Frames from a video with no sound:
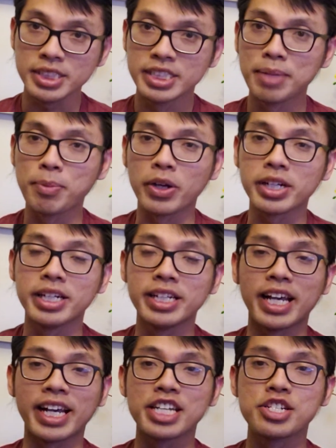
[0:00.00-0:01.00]
với mọi người
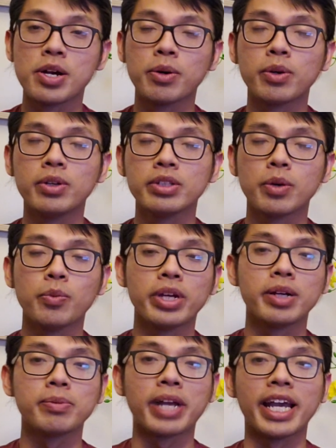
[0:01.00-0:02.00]
là cái show của chú
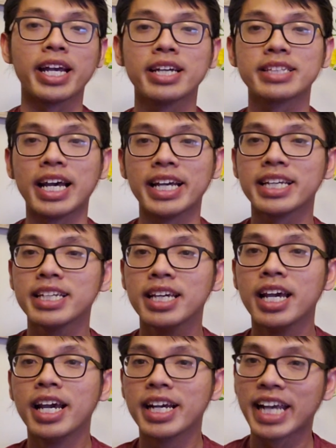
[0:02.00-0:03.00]
Nguyễn Ngọc Ngạn ở tại
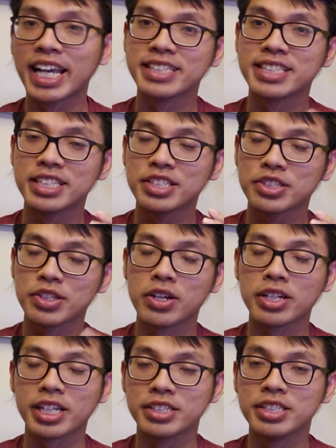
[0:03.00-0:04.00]
Kansas
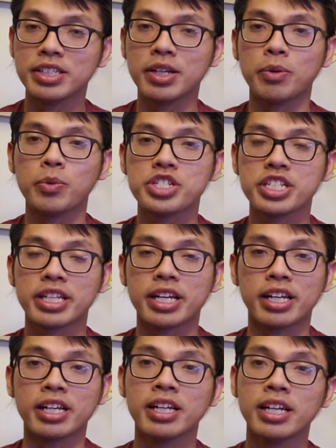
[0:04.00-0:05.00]
Star Casino
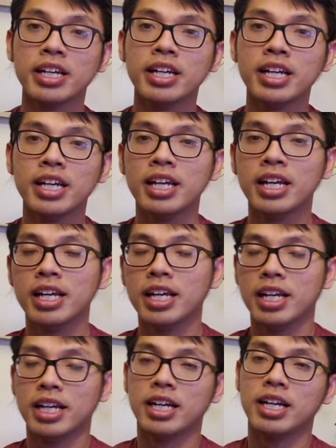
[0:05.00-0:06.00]
Wichita
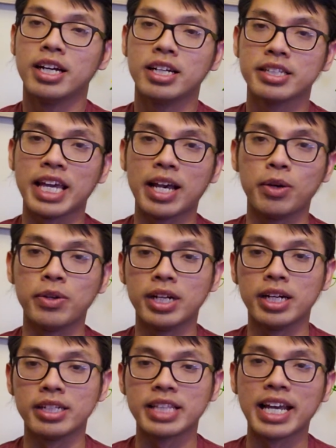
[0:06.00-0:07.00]
vào
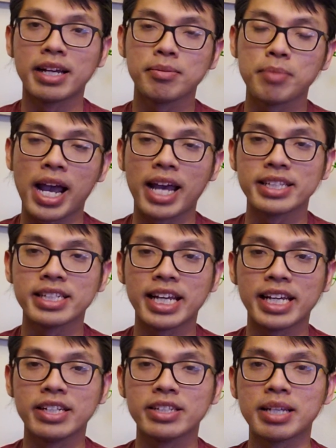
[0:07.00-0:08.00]
à, tháng 3 tới
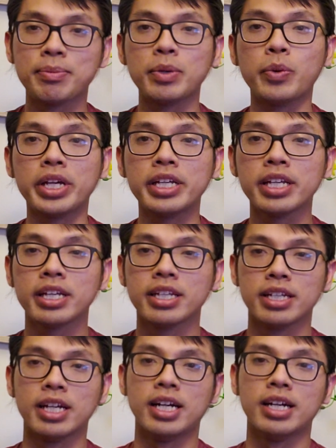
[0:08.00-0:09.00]
đây nó sẽ bị quỷ
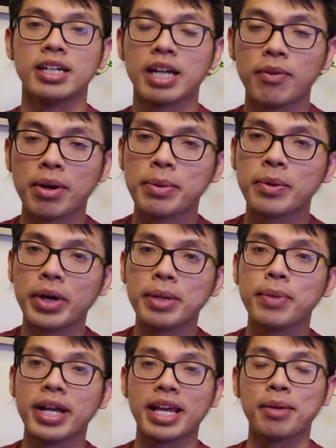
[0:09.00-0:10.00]
à, không phải bị quỷ
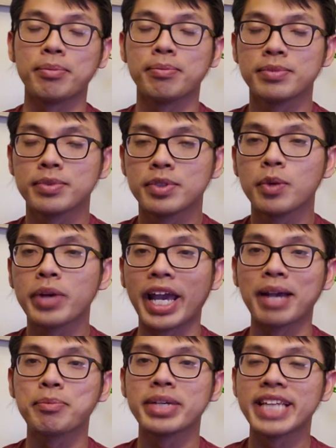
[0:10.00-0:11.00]
mà là chú
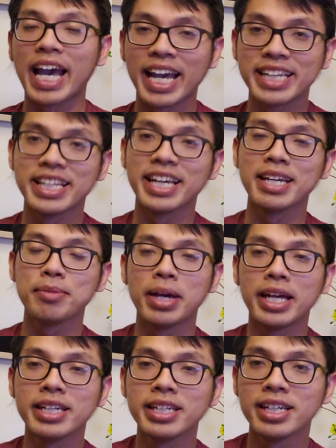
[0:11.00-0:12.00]
Ngạn bị thay thế
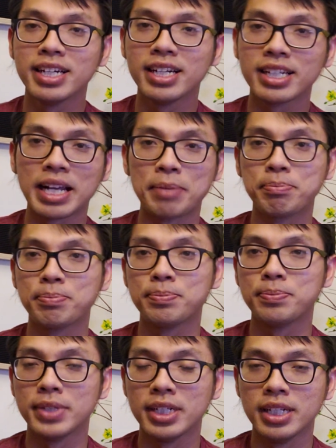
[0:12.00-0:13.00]
bởi ờ, cặp
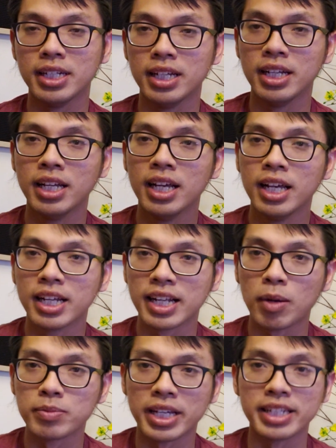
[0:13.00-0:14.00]
ờ,
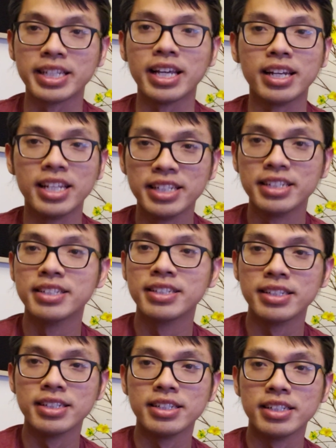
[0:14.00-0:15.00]
Công Thành và Linh
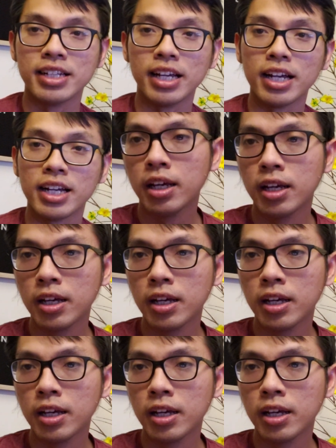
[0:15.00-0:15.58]
đó